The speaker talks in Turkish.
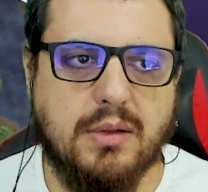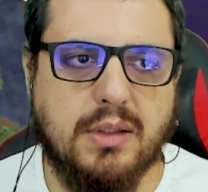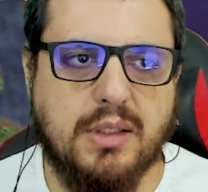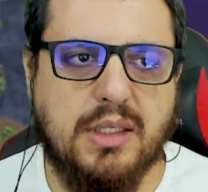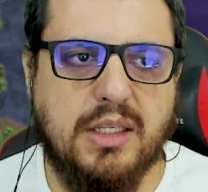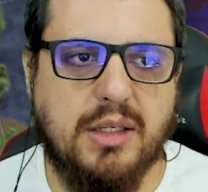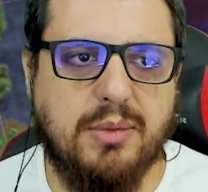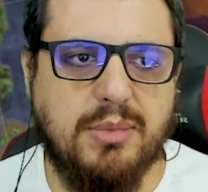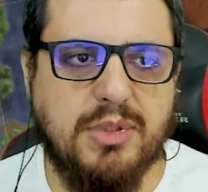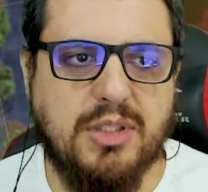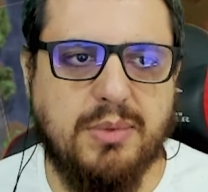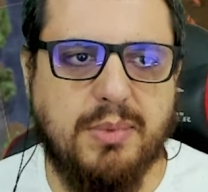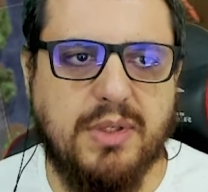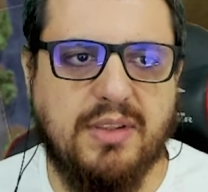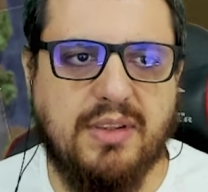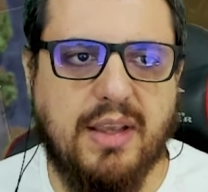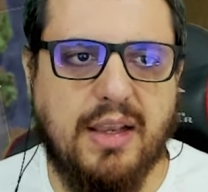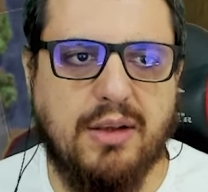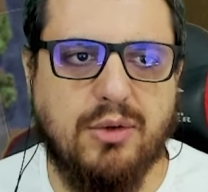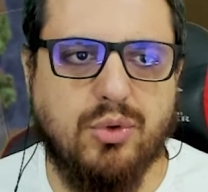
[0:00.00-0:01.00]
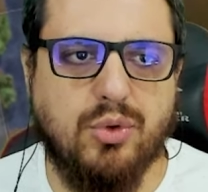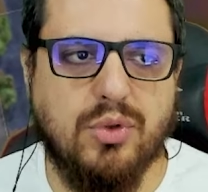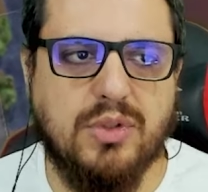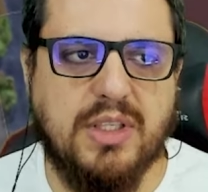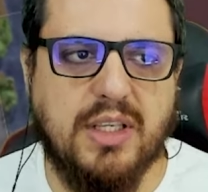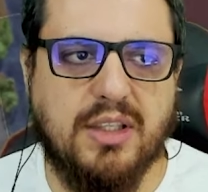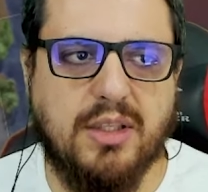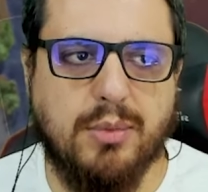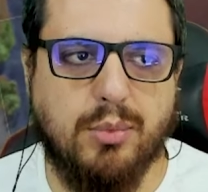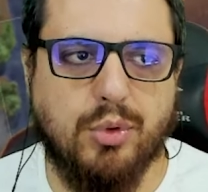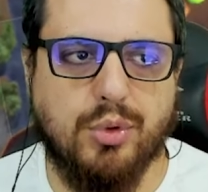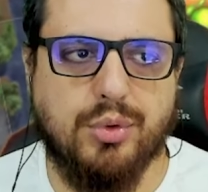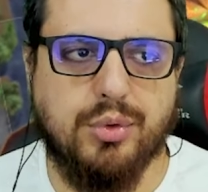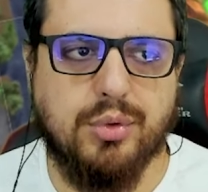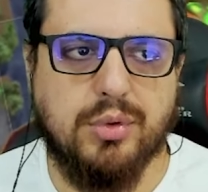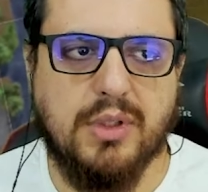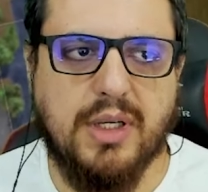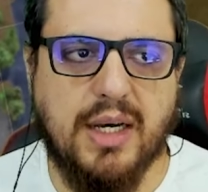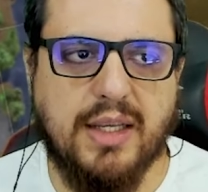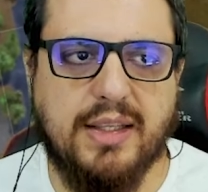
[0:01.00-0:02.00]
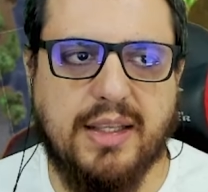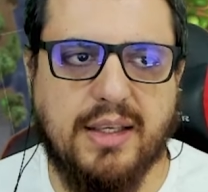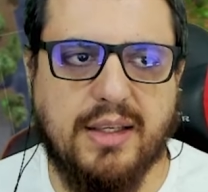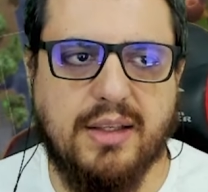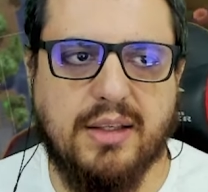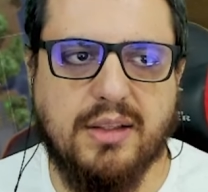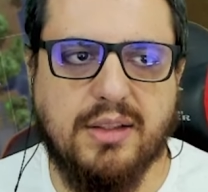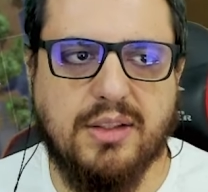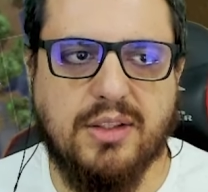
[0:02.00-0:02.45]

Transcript: Kırmızı bir televizyon seti bul. Kadeh